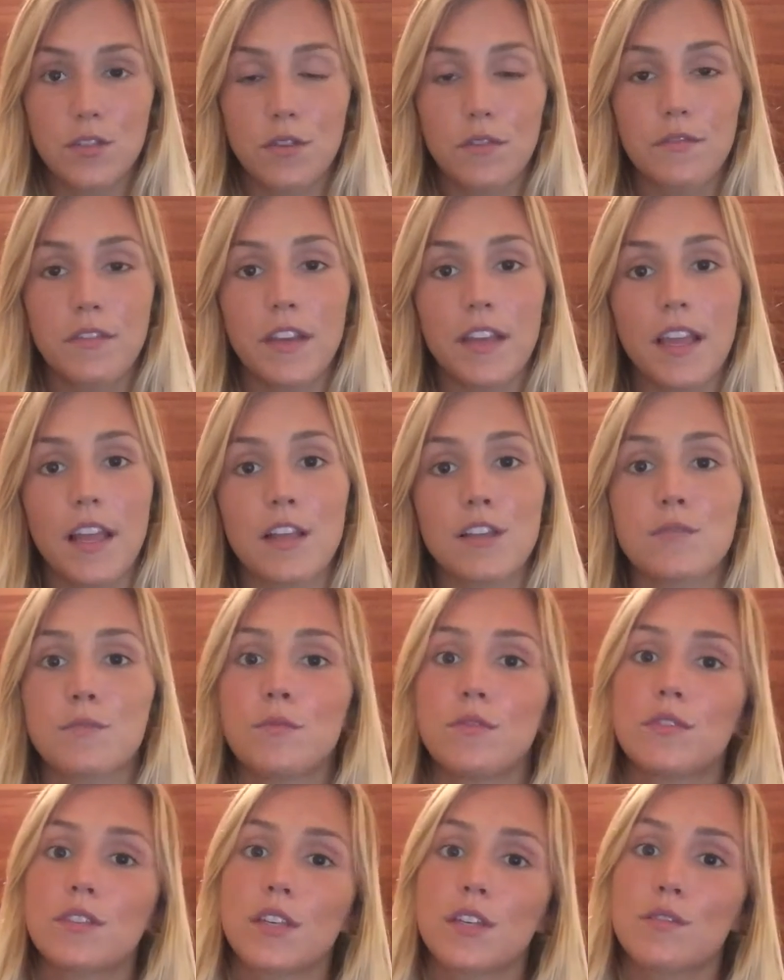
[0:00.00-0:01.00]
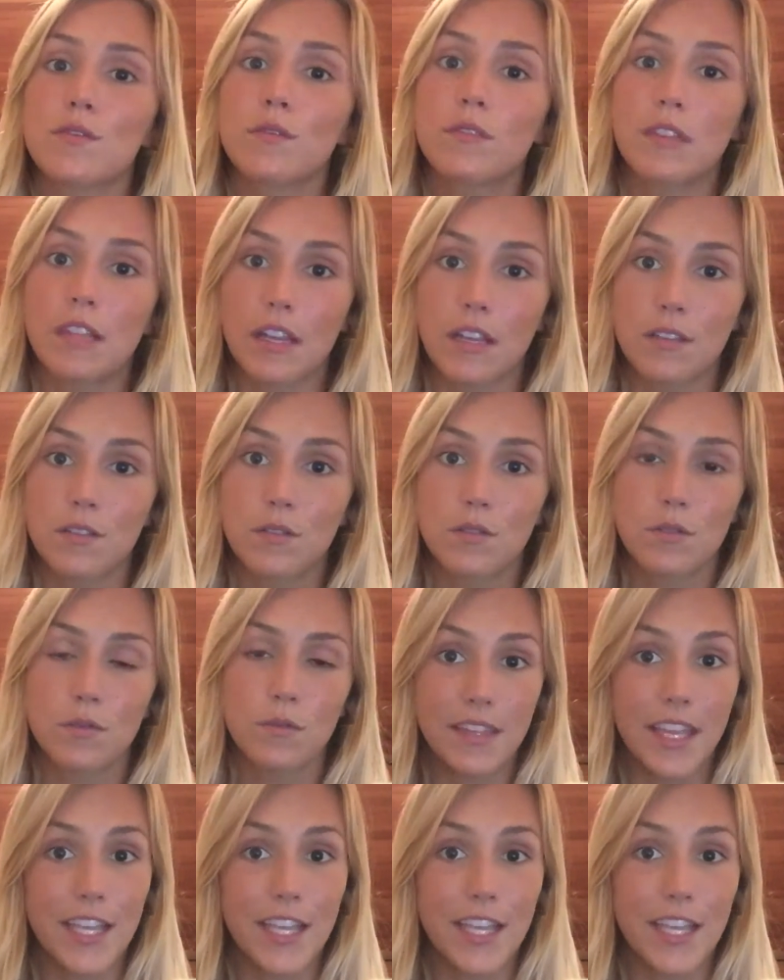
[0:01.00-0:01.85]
de ouvir aquelas músicas no trânsito,